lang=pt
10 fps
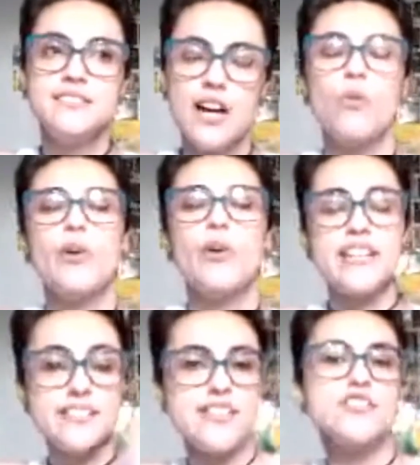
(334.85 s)
Não,
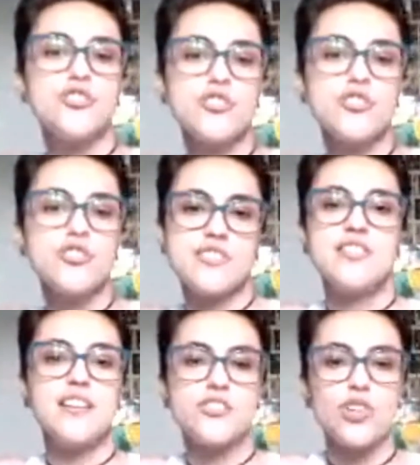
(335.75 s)
existe sim
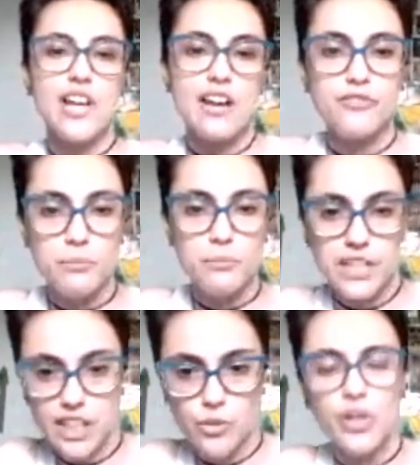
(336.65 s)
esse olhar
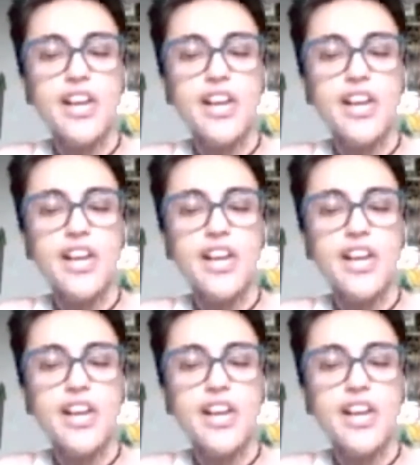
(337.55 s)
feminino.